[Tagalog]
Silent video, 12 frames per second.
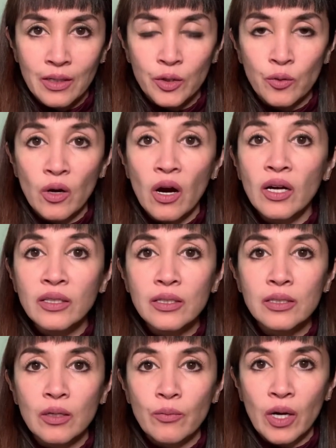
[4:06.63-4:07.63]
You're
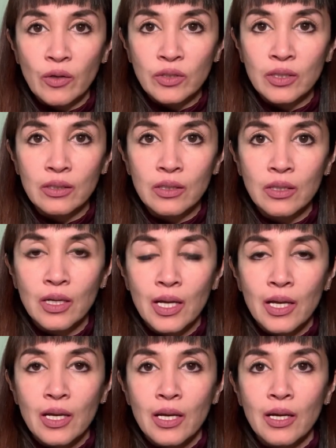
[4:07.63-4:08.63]
honest about it.
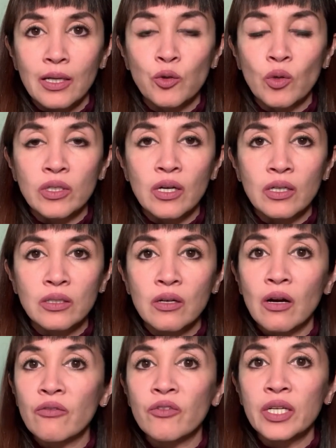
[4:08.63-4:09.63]
You are not
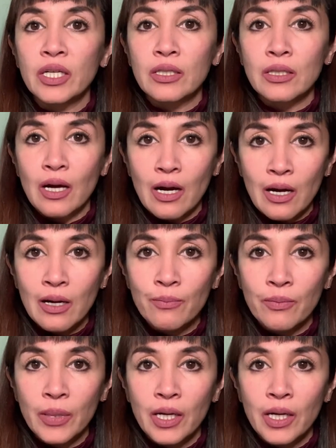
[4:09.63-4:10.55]
covering it up,